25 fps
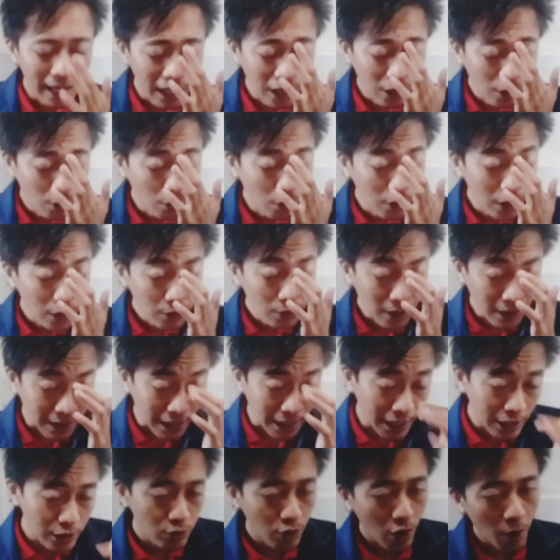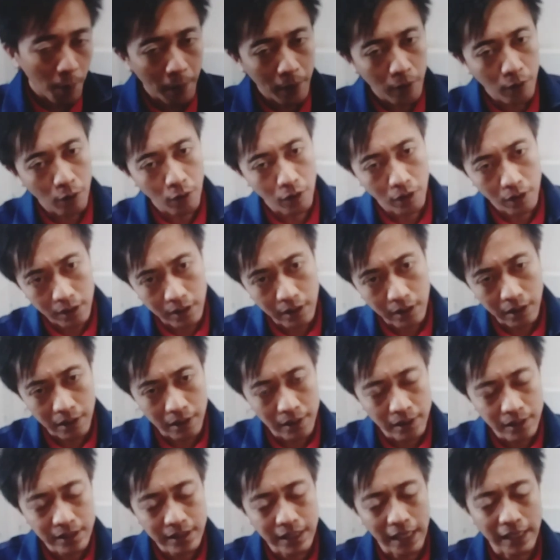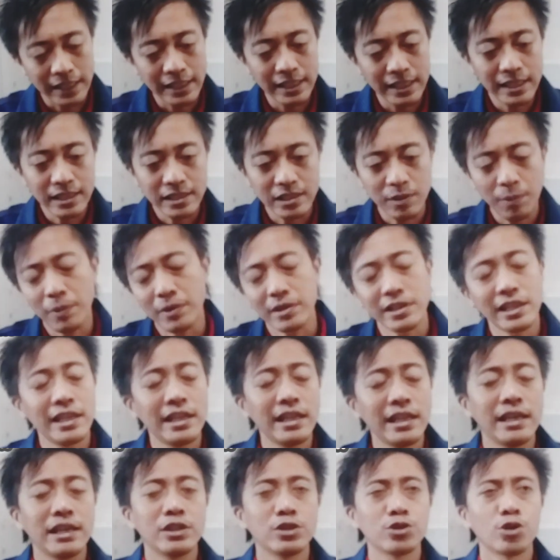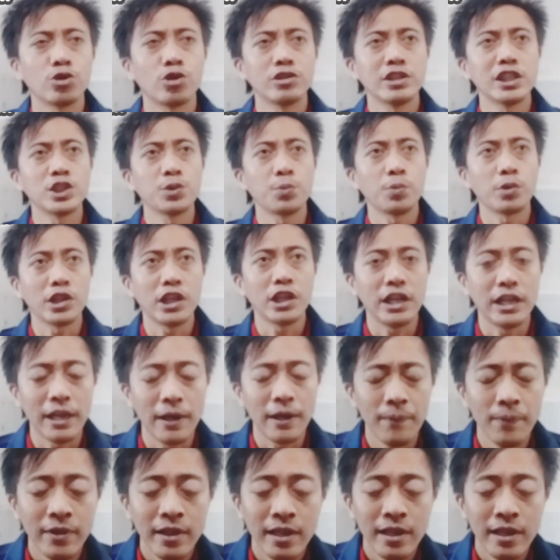NOO itu adalah New Open Order. Jadi seperti ini, contohnya seperti ini.